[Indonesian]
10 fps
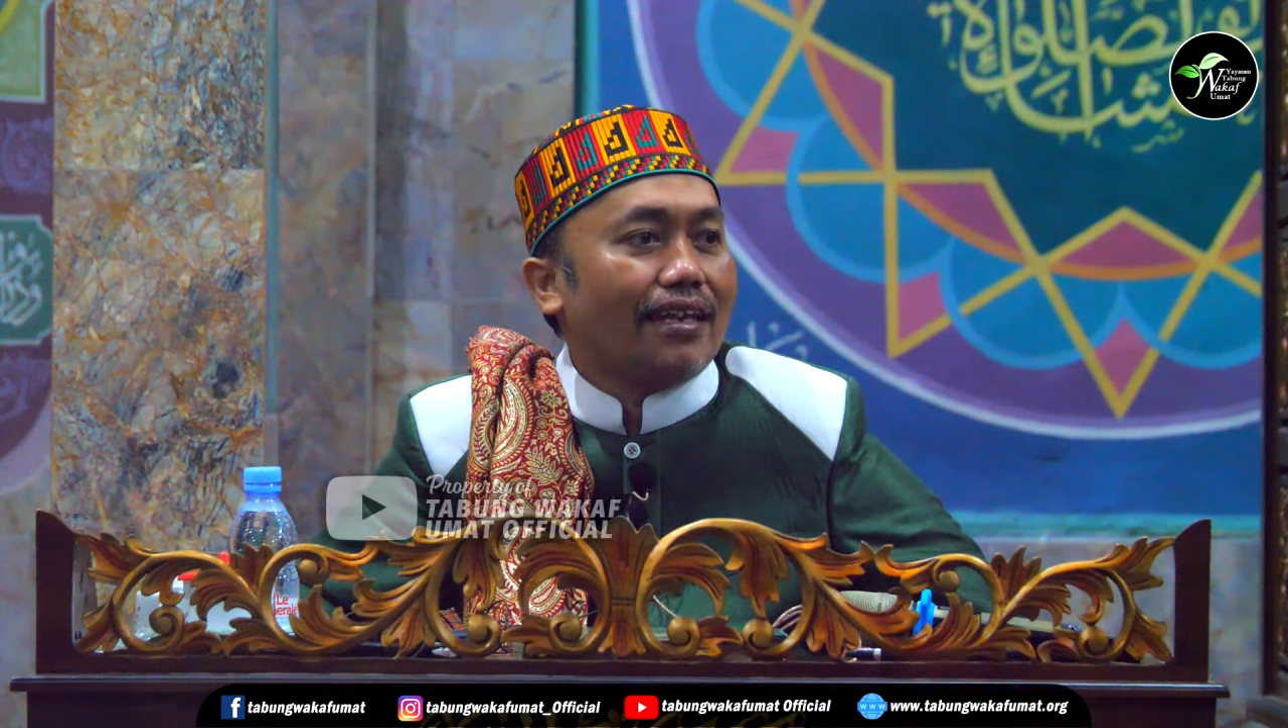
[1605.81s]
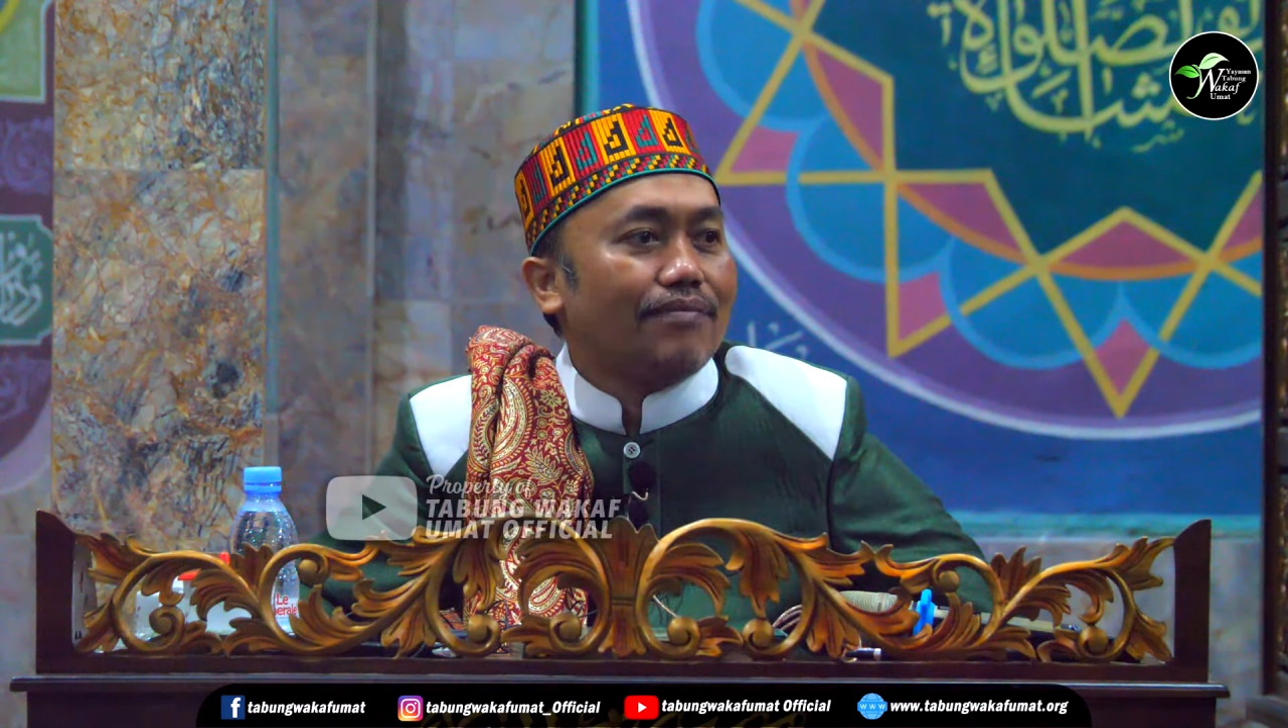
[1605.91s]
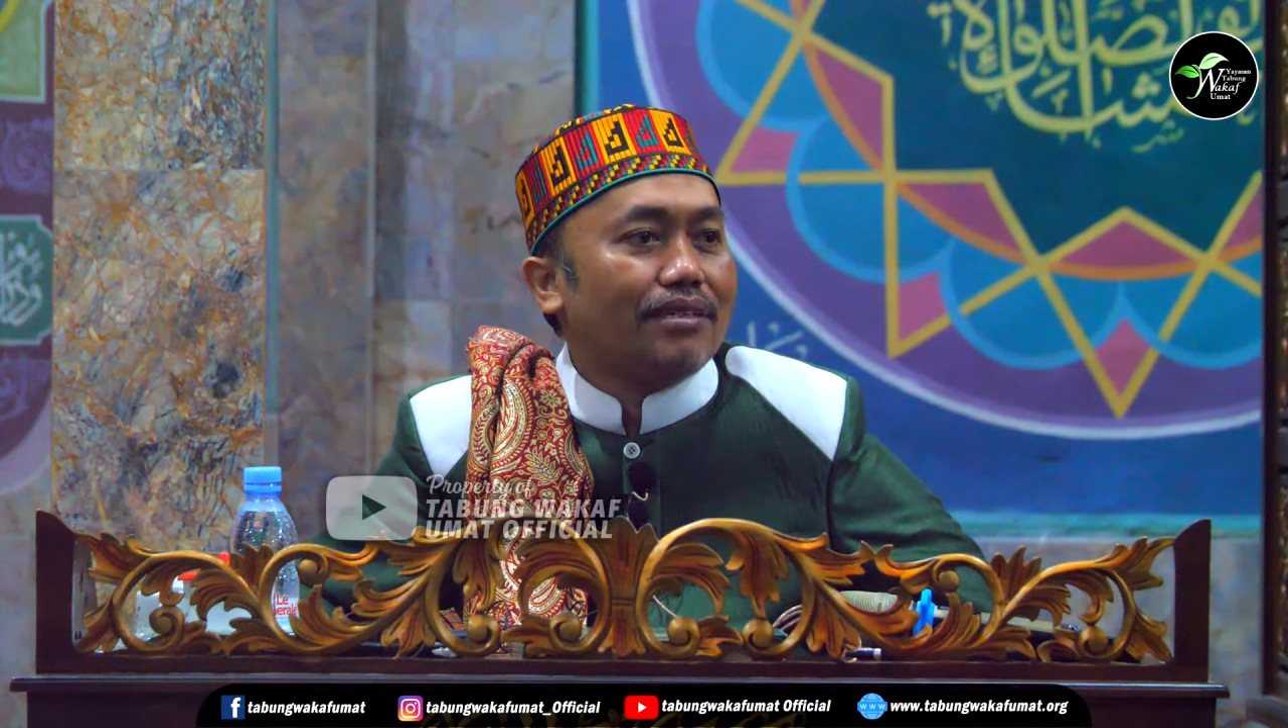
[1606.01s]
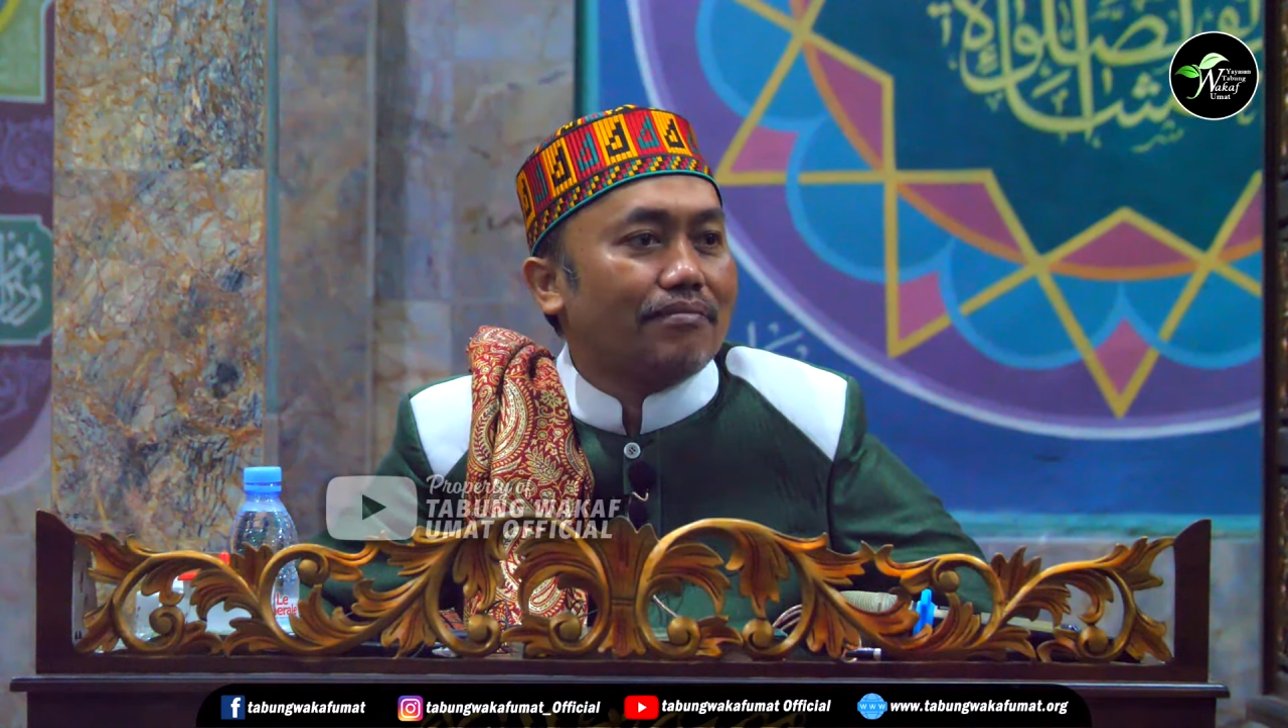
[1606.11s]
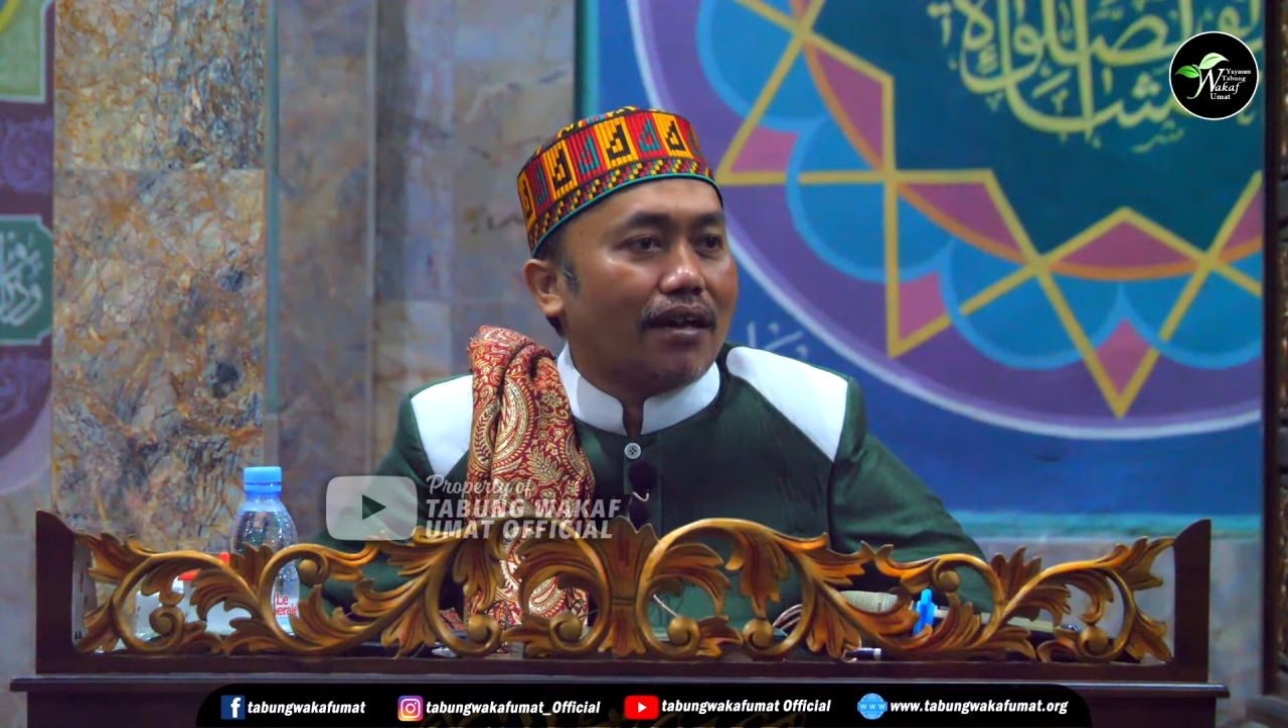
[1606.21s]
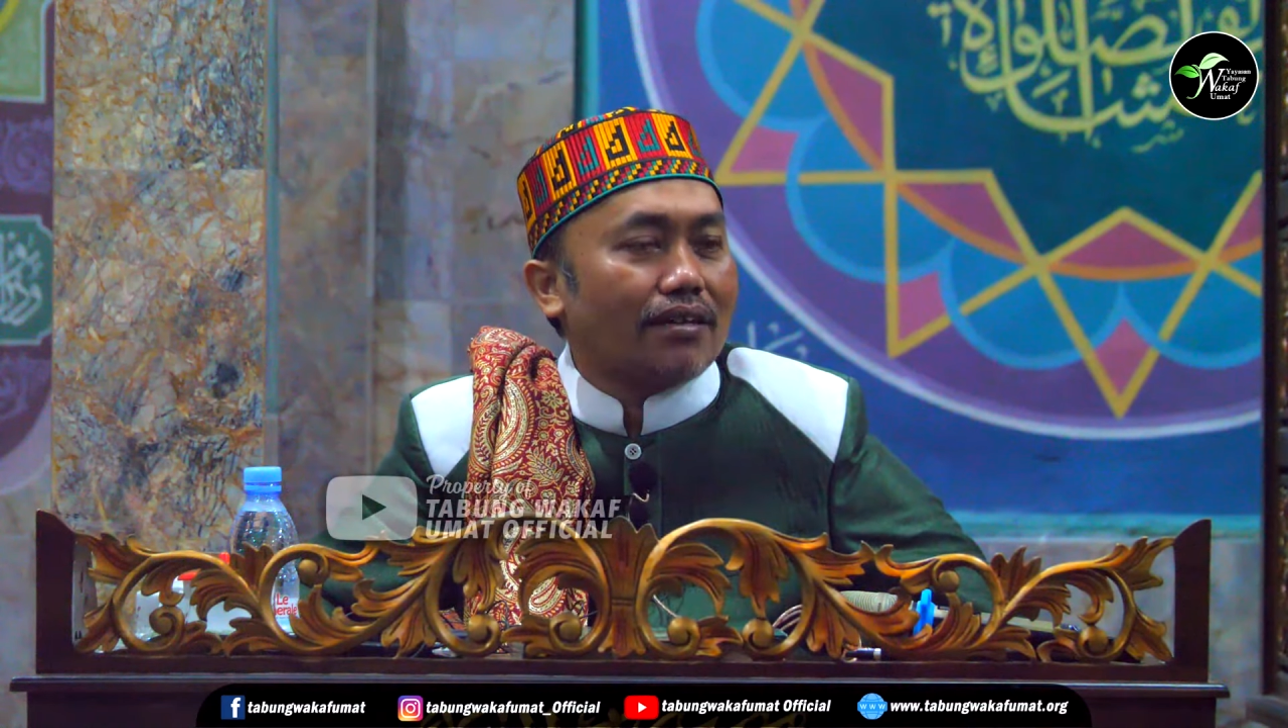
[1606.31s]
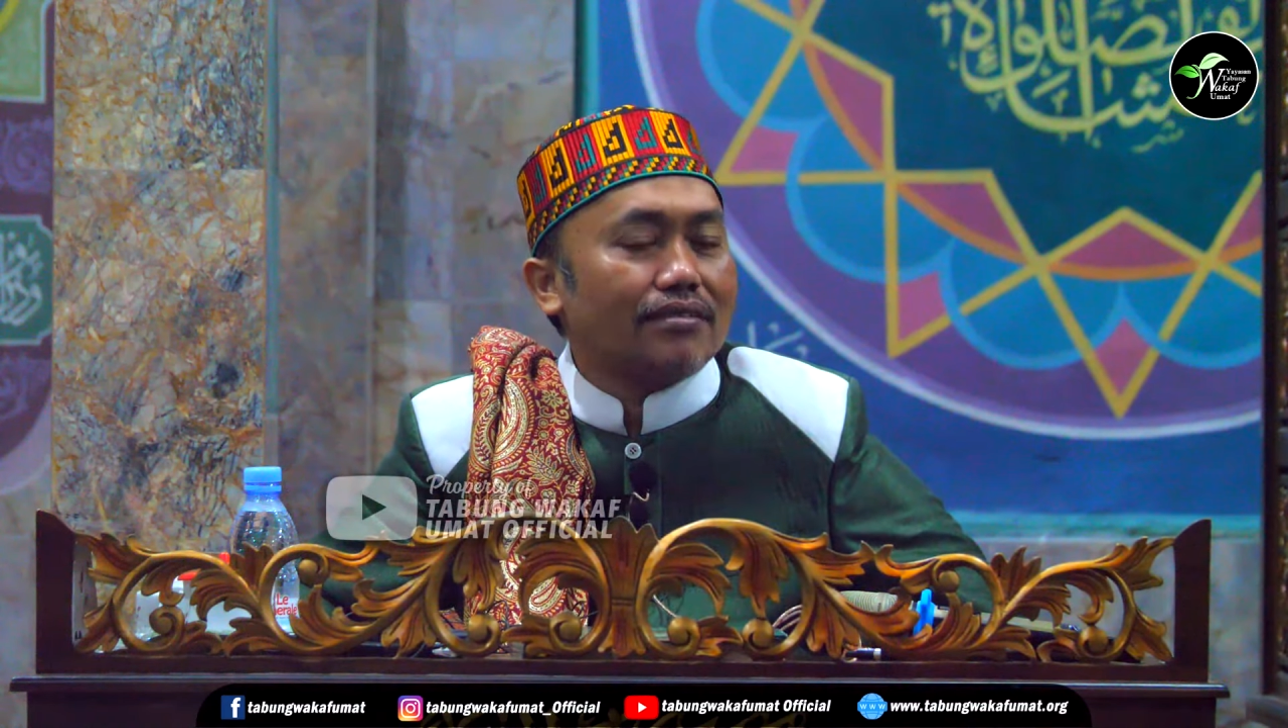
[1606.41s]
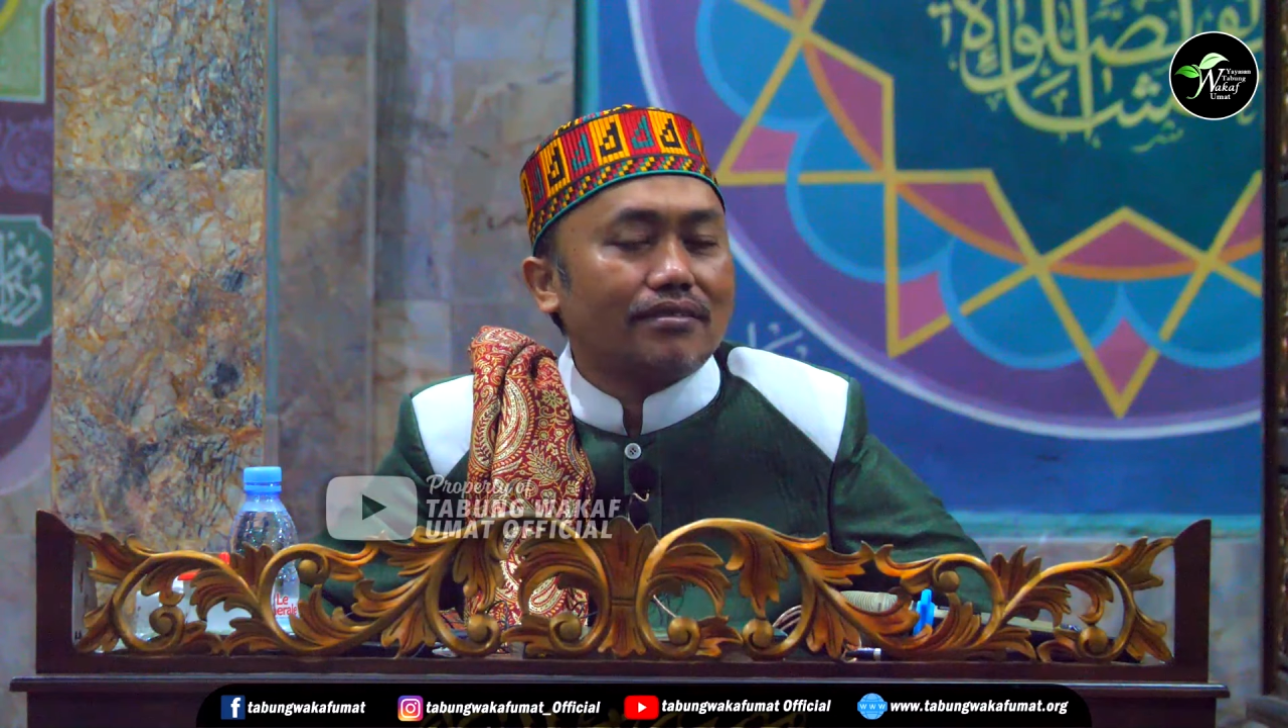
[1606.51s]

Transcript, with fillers: ini memang